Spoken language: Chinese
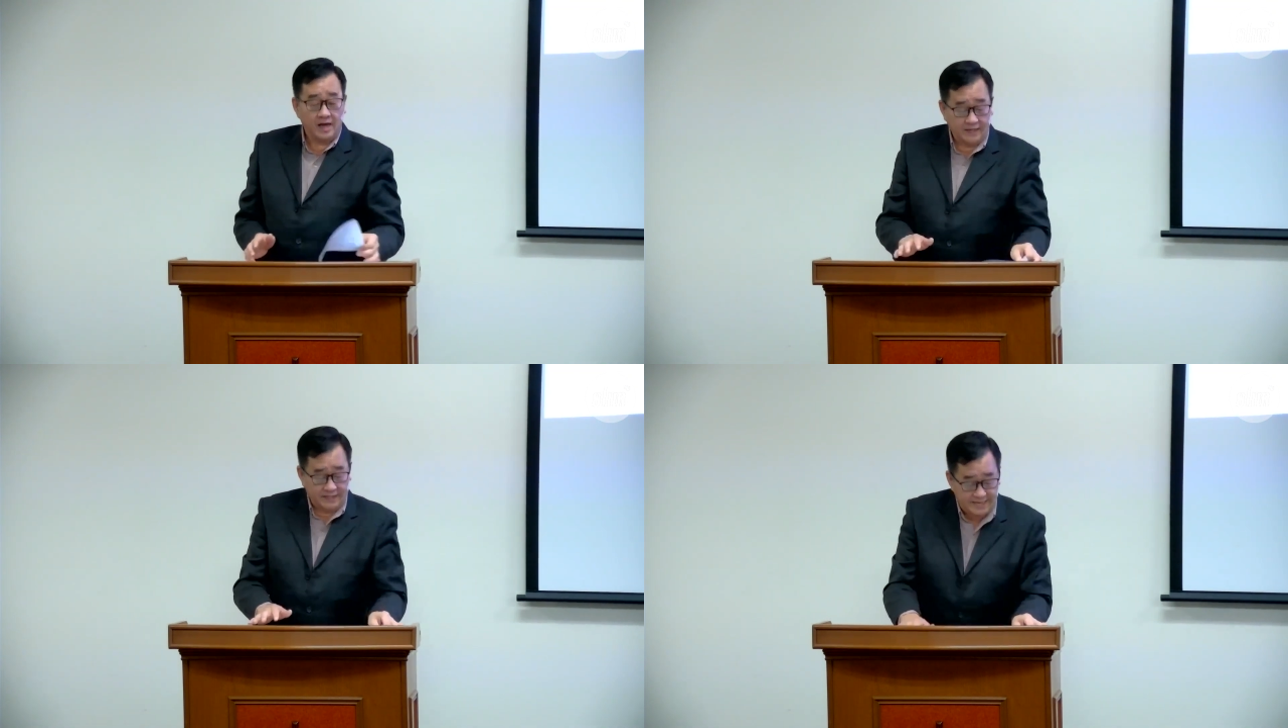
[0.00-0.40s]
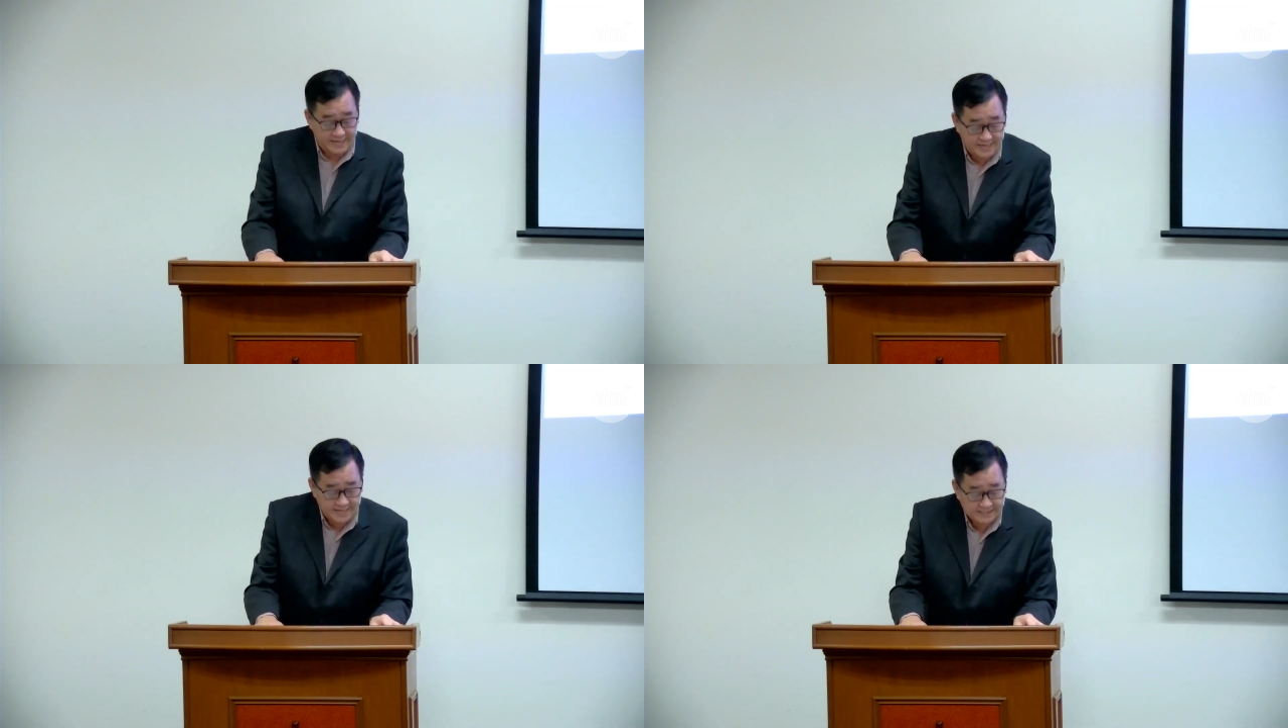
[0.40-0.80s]

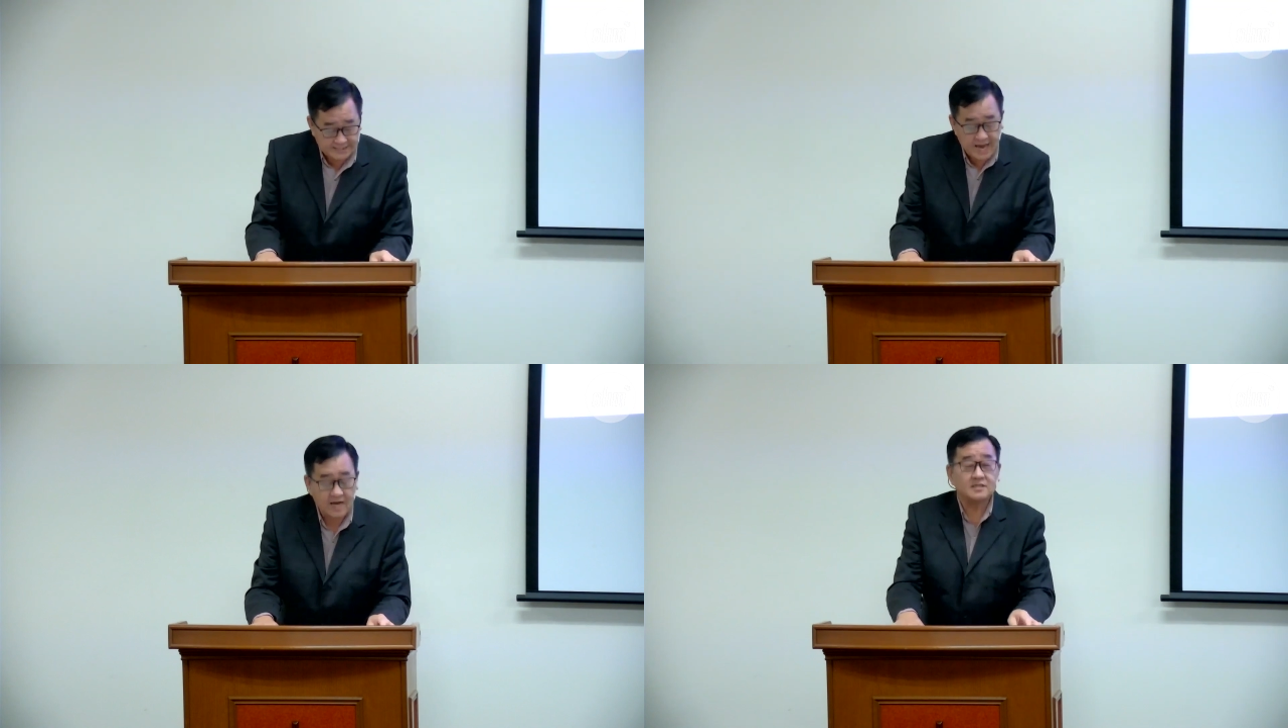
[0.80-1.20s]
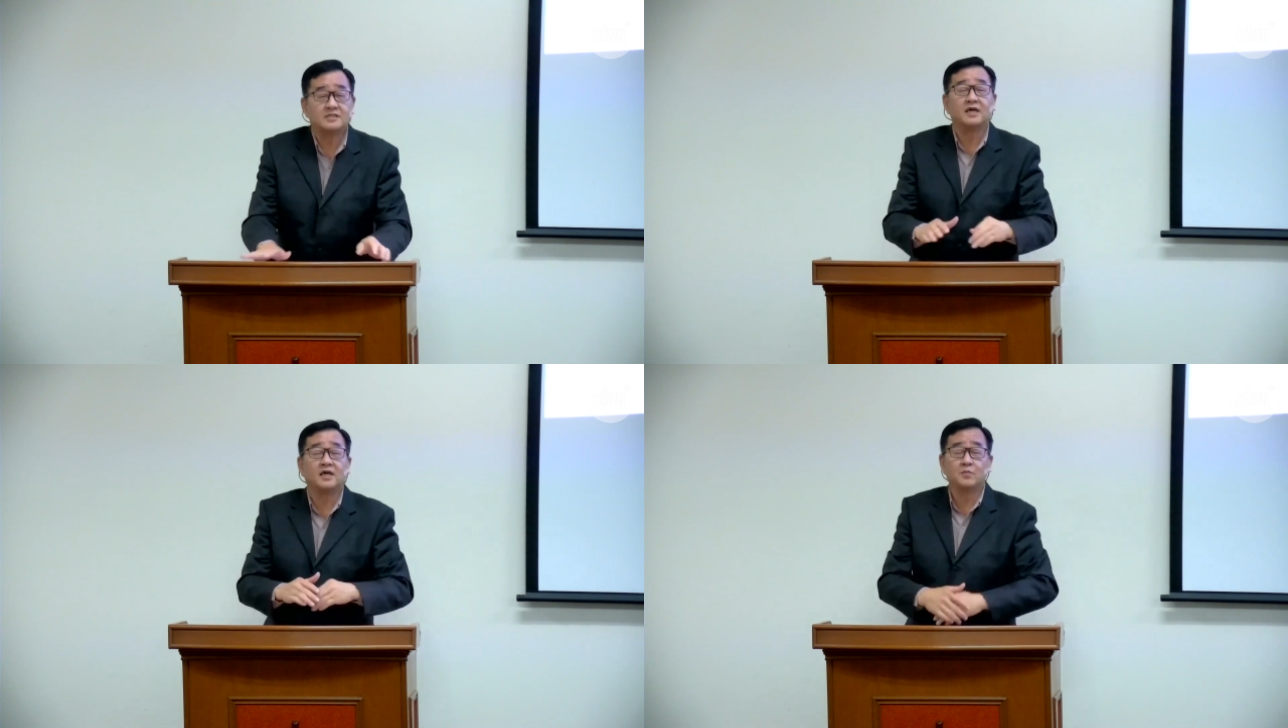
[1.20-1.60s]
你相
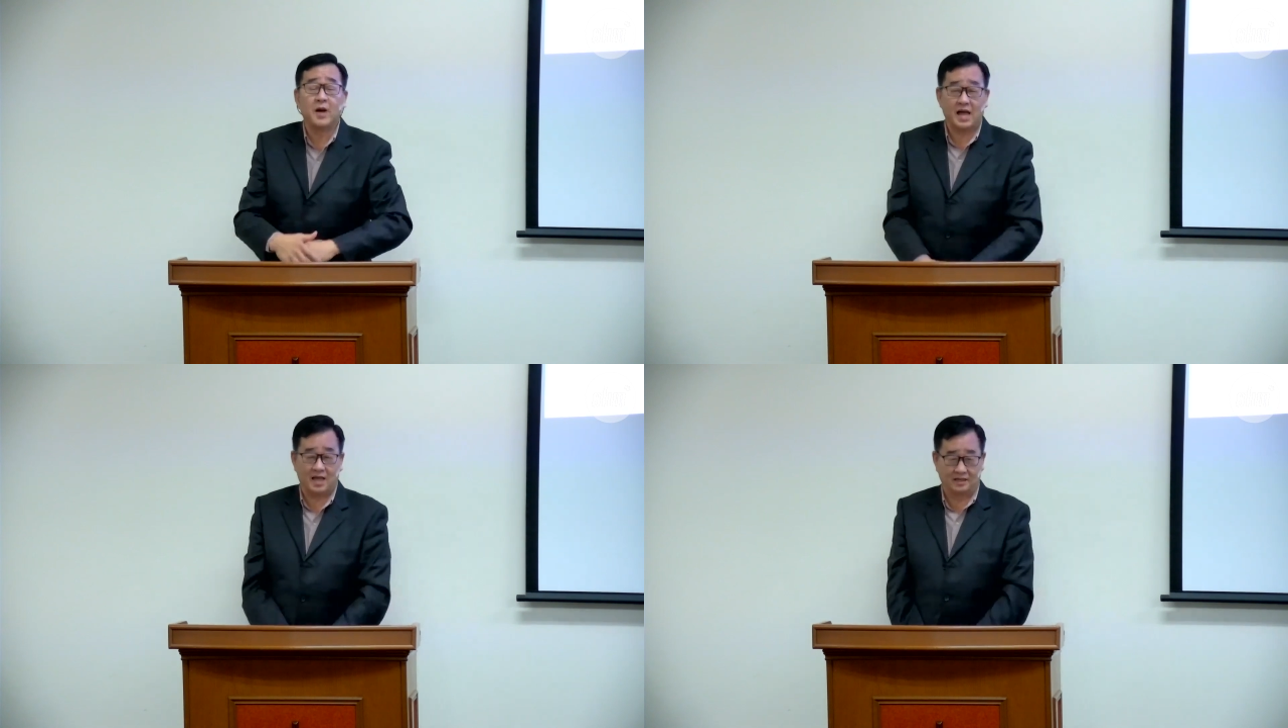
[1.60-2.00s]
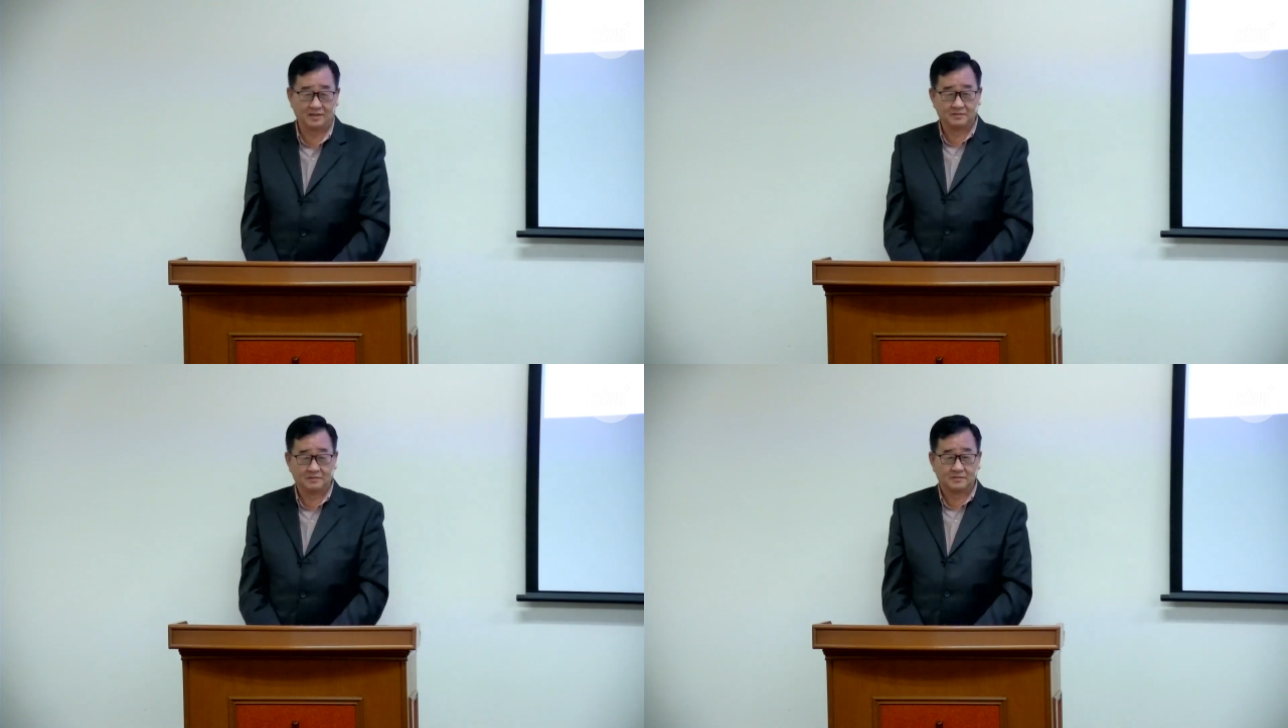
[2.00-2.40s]
信吗？
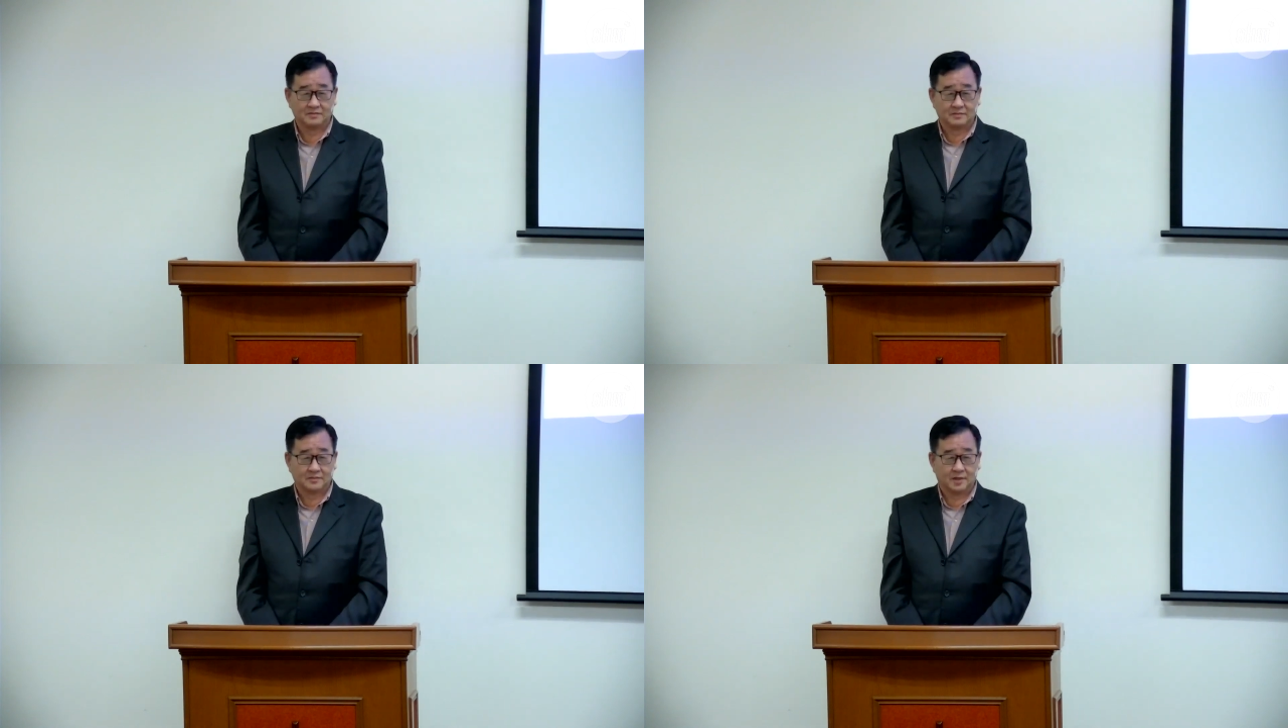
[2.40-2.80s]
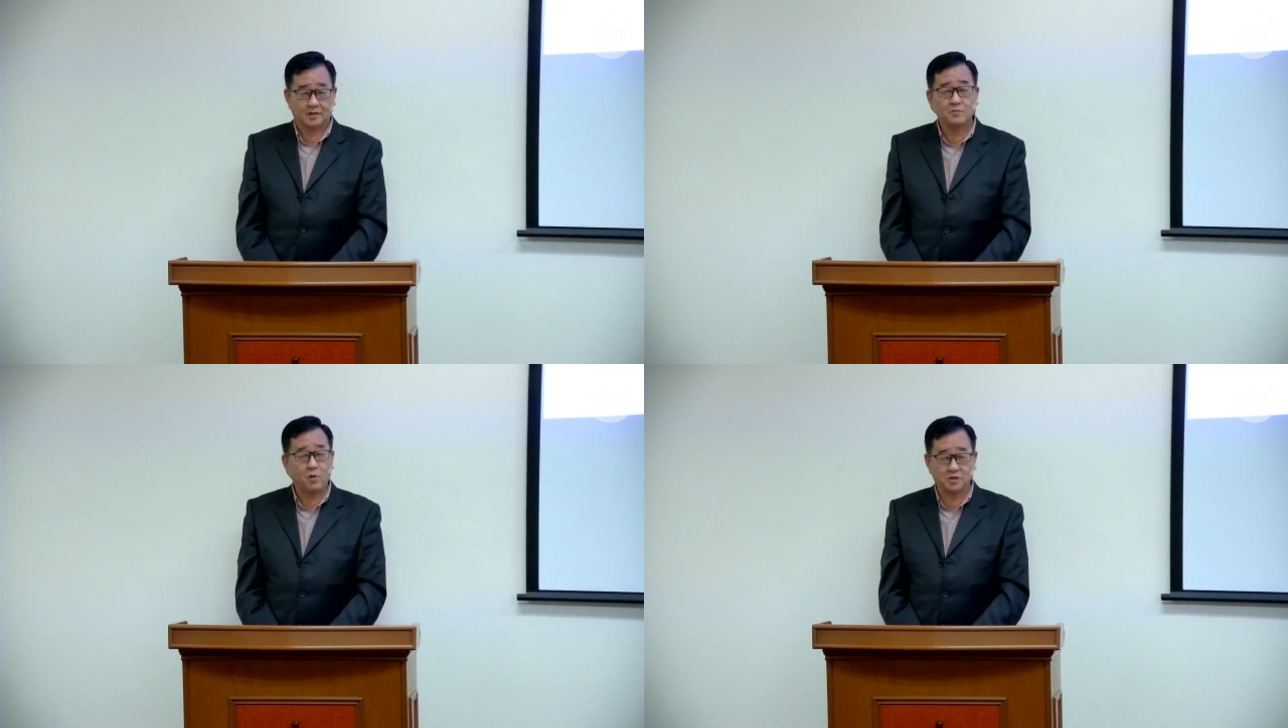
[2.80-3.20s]
我
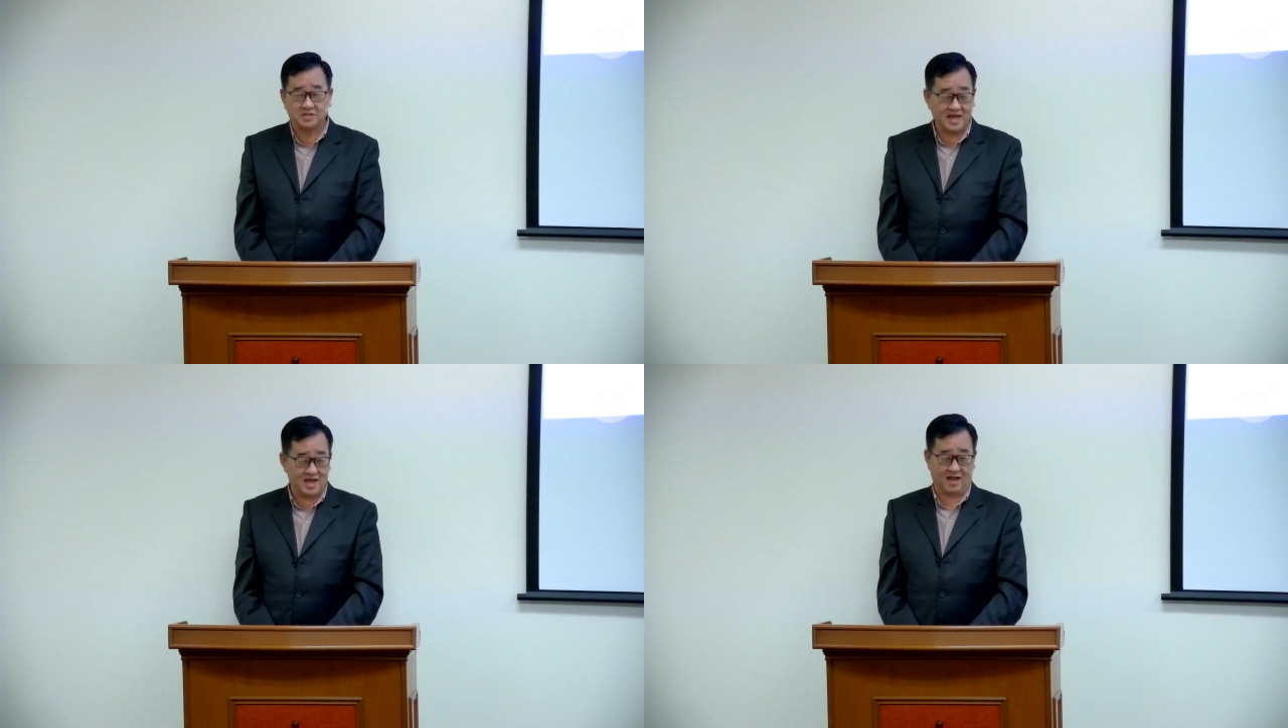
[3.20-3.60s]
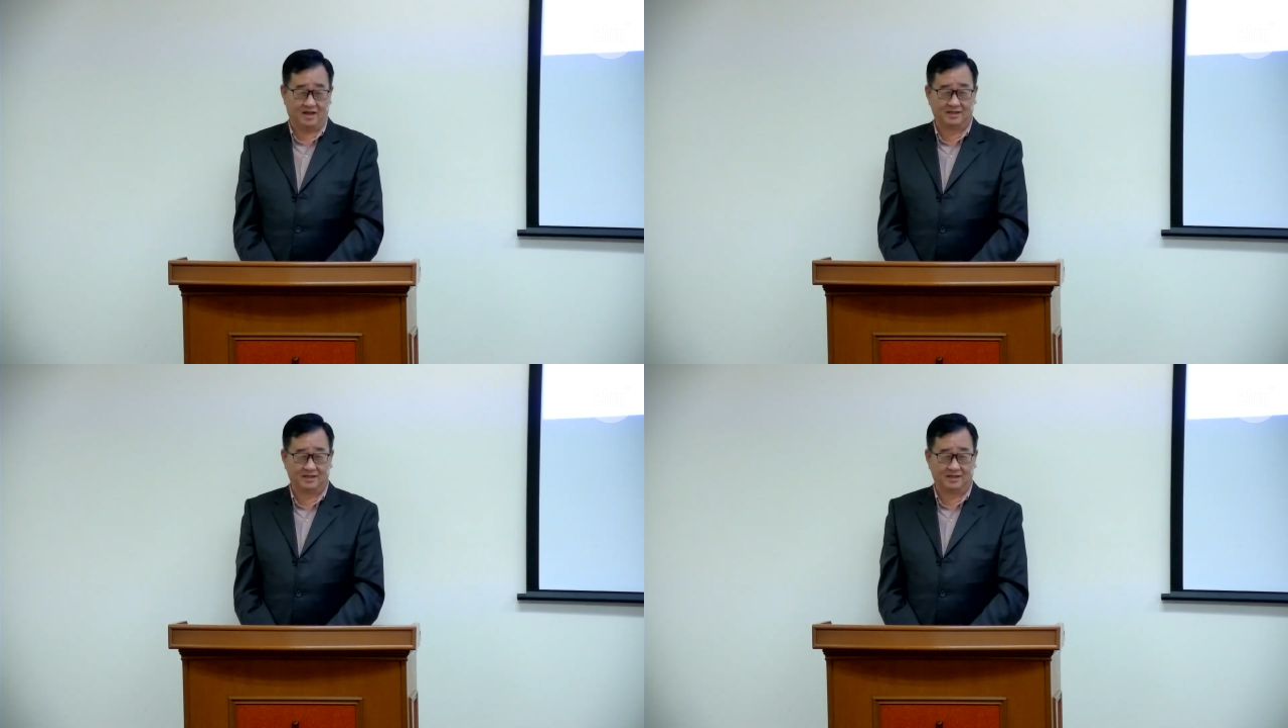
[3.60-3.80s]
要不信啊！